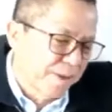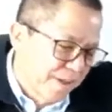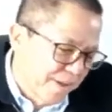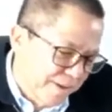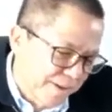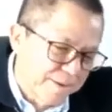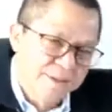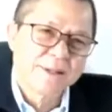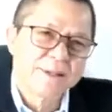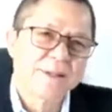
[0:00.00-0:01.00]
นก็ไม่ได้ดีเด
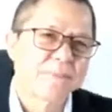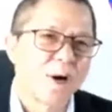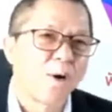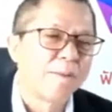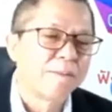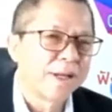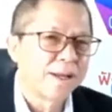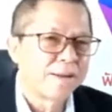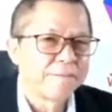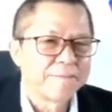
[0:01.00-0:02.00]
ย์อะไรหรอกนะ
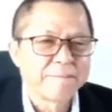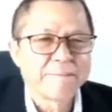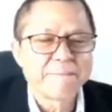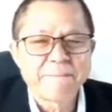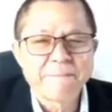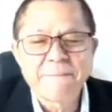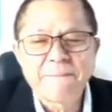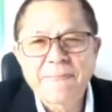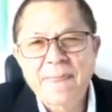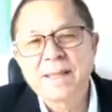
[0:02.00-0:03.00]
เอาจริงๆนะ
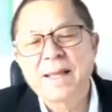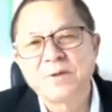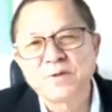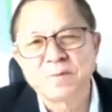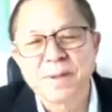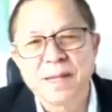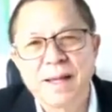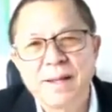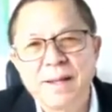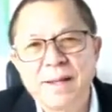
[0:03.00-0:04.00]
ไม่จะไปดีเลิ
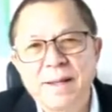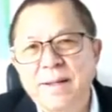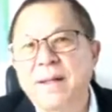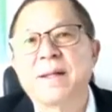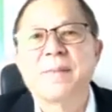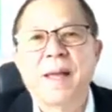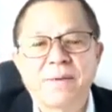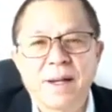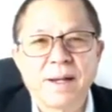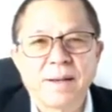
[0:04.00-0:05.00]
ศวิเศษสีอะไรหรอกแต่ว่า